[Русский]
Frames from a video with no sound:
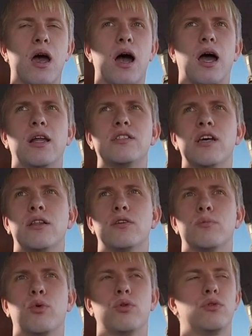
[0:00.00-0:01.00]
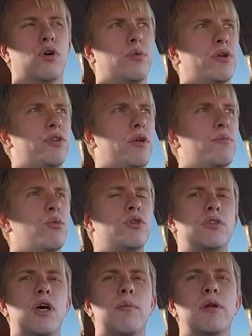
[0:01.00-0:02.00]
Александр, добрый день.
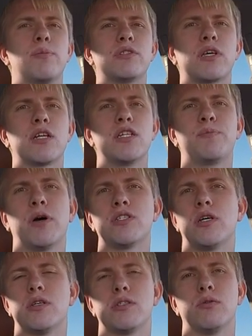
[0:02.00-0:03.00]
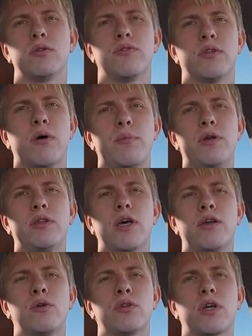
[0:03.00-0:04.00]
Будьте добры, подскажите, пожалуйста, вот автомобиль
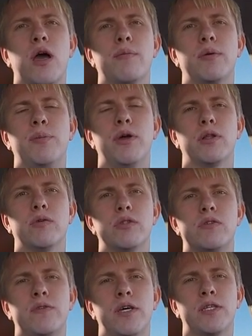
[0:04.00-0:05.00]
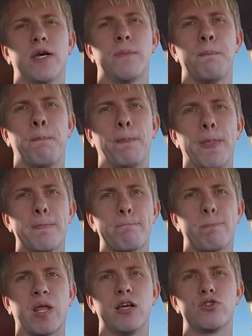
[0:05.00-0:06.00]
Toyota Camry белого цвета,
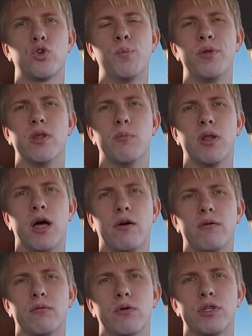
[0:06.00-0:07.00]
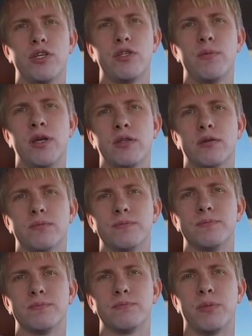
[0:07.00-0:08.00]
значит, куплена была вот этим летом,
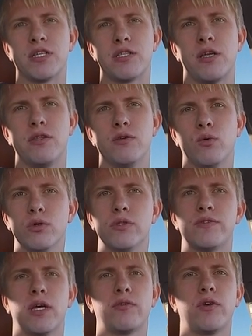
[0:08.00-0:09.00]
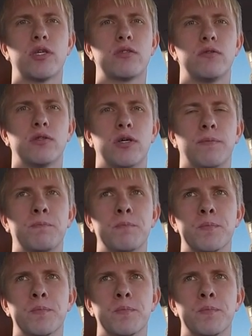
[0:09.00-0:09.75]
последний кузов, соответственно.